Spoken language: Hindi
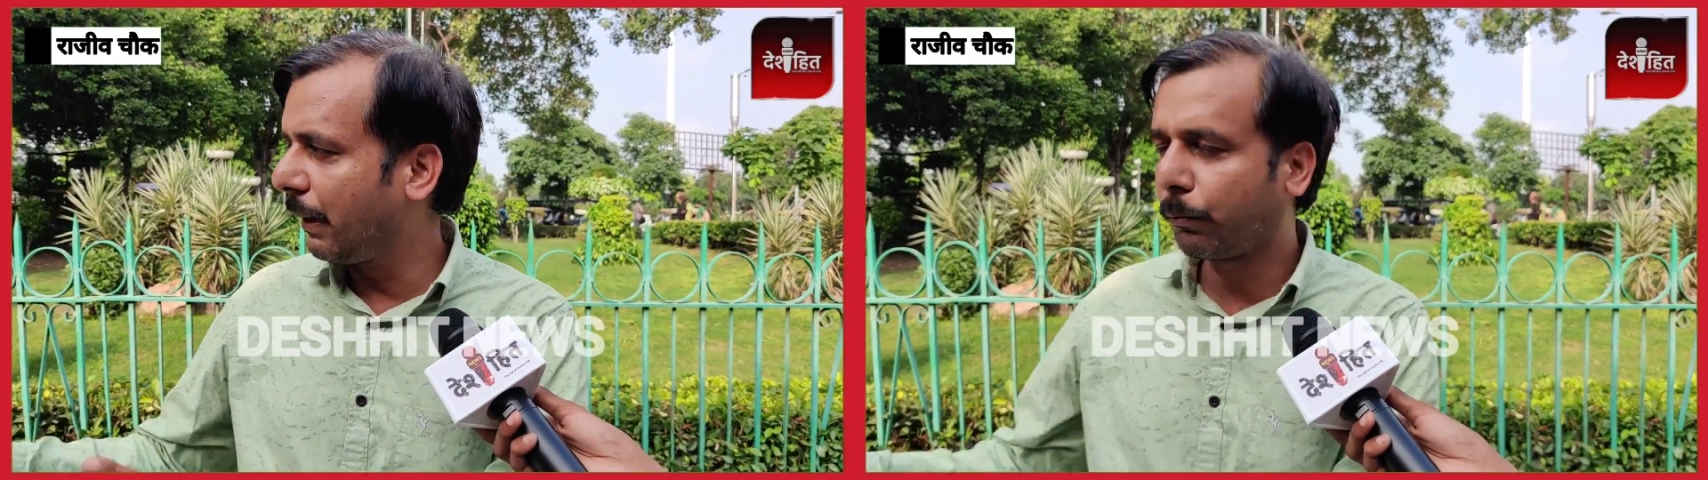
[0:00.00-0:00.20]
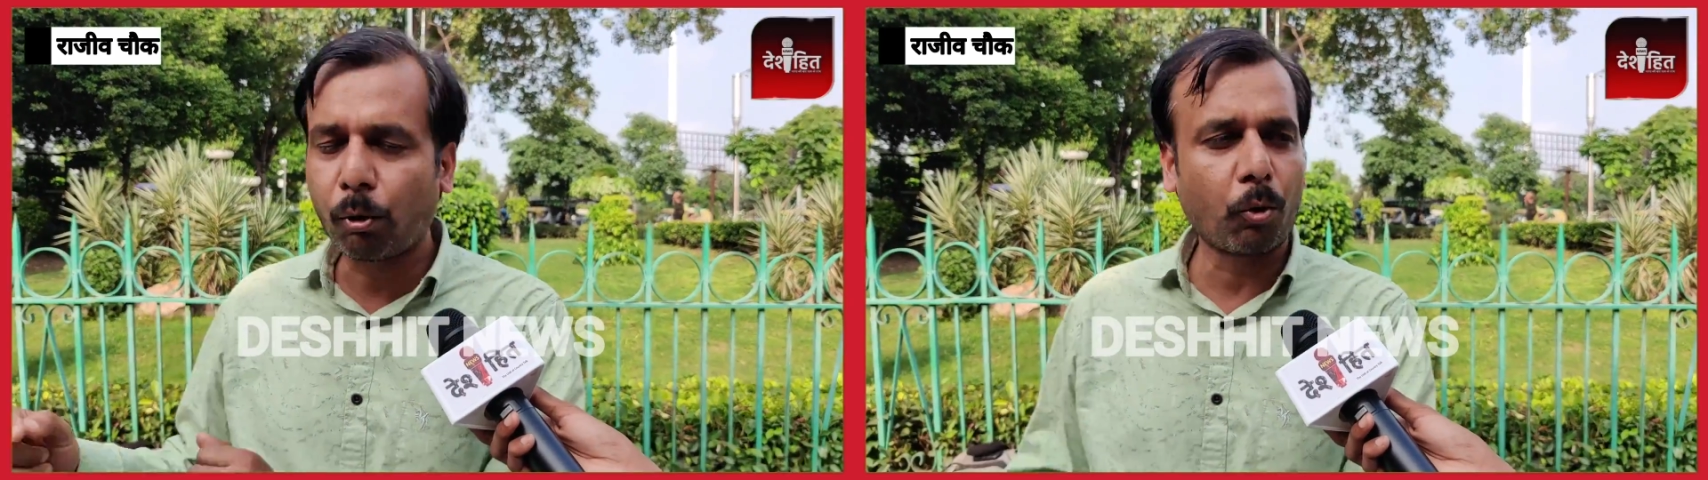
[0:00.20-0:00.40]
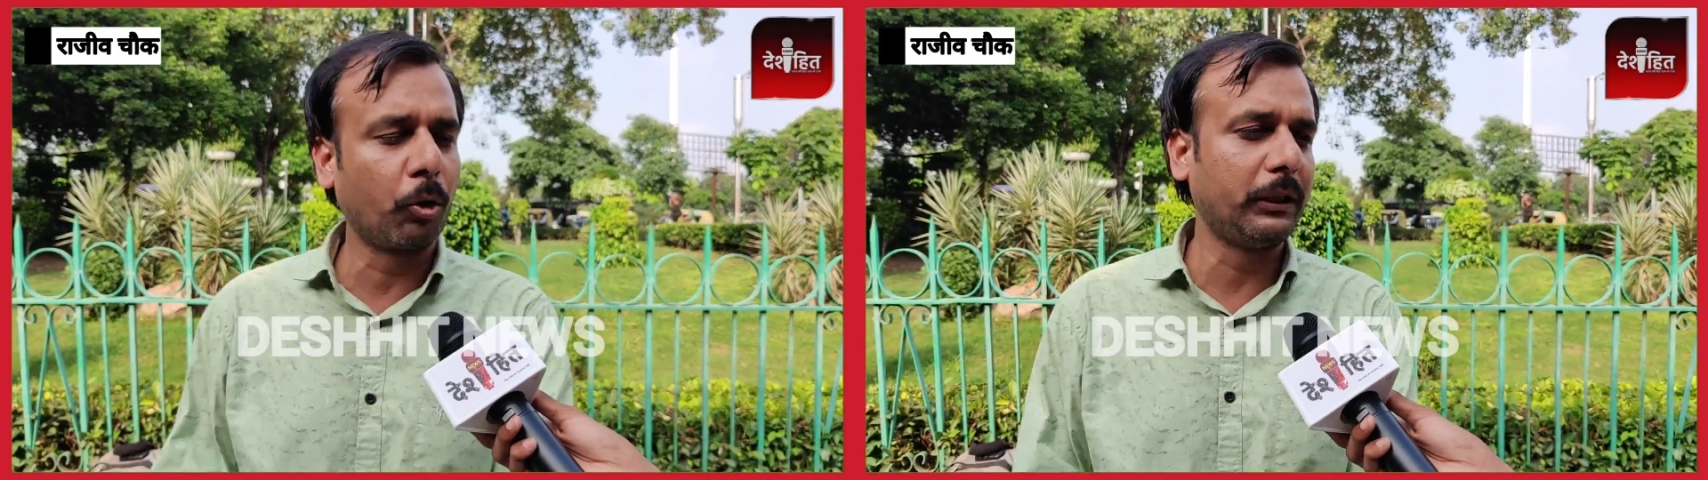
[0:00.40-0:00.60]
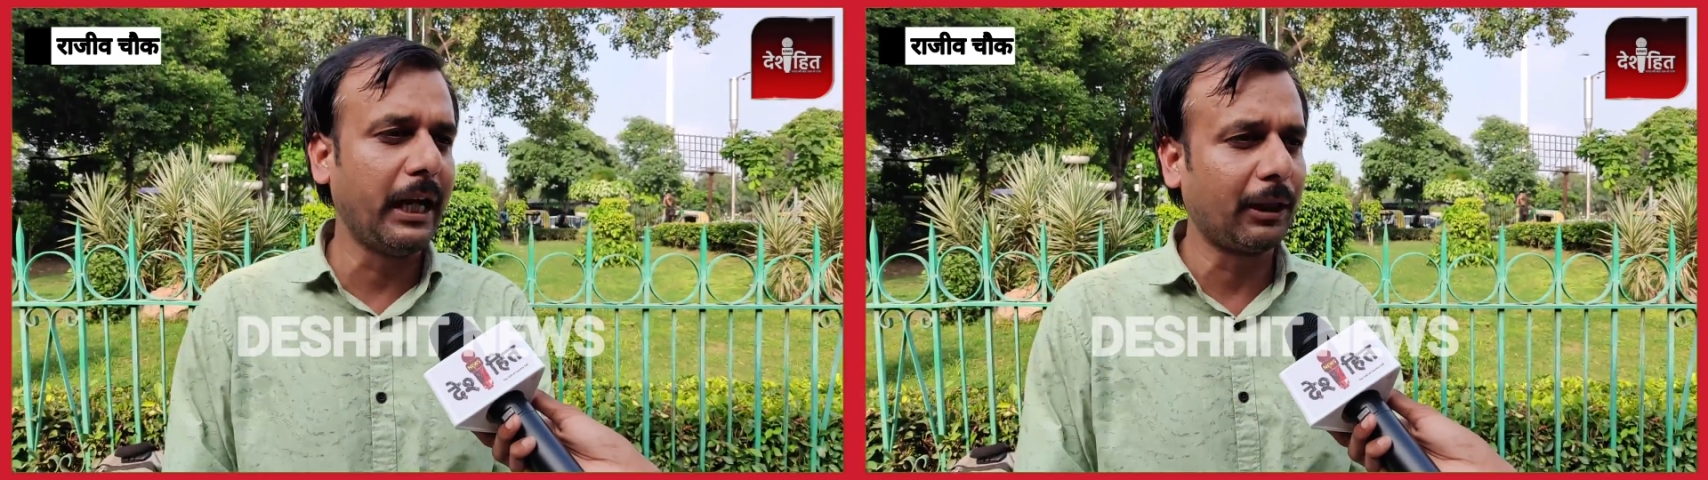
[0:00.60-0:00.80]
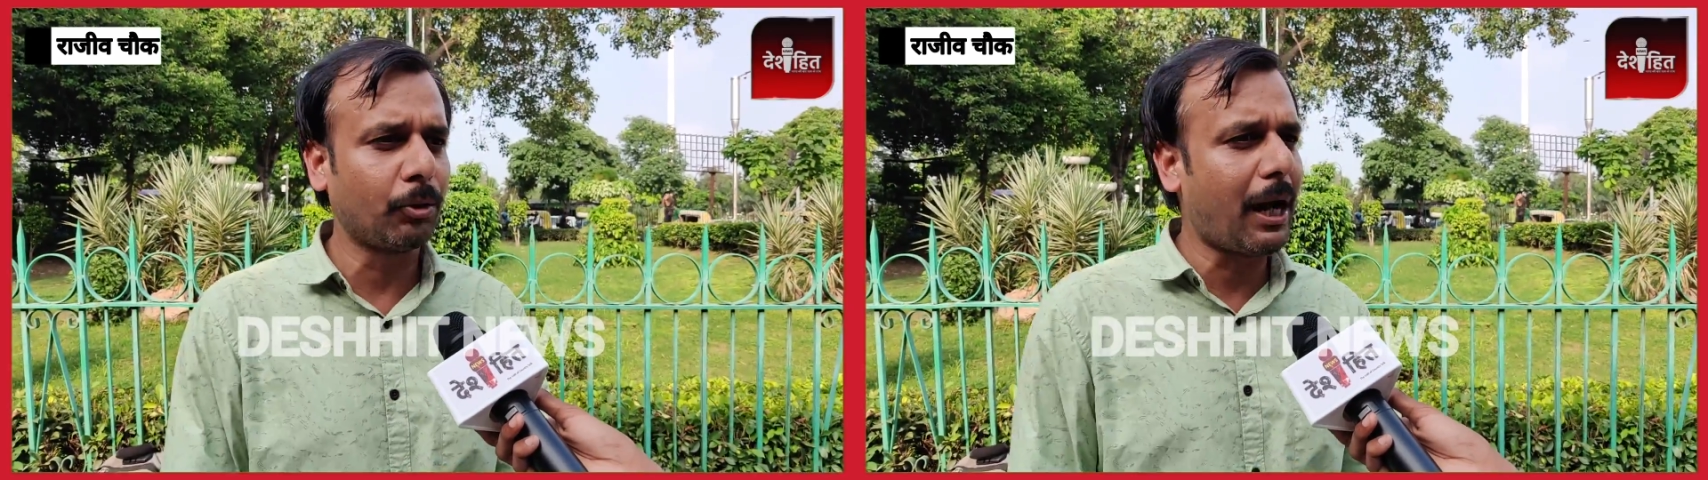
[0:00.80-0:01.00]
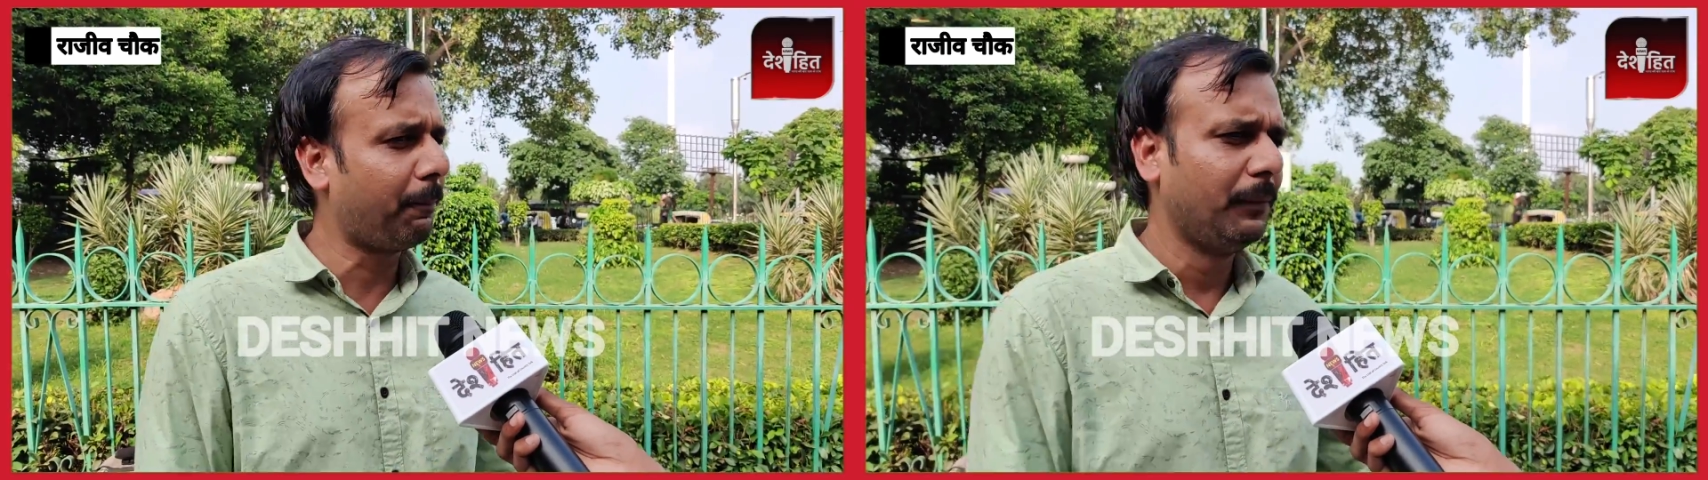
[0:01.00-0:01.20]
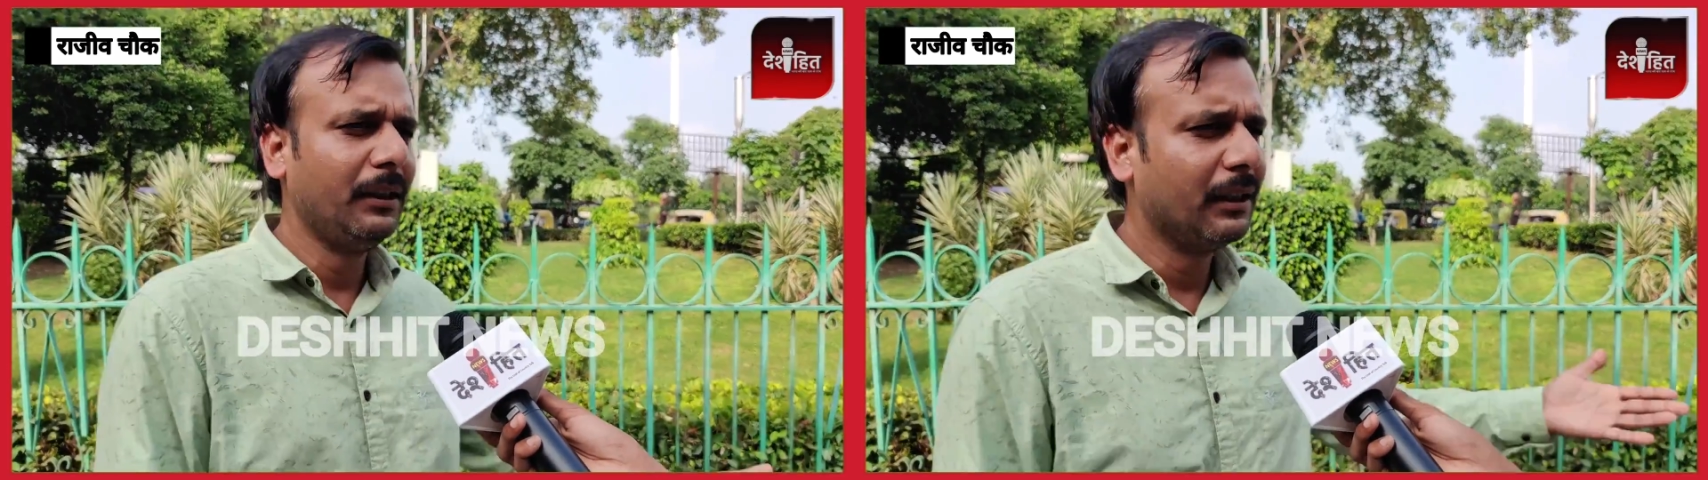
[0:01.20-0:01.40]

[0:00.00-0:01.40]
आपको रोक दिया है तो आप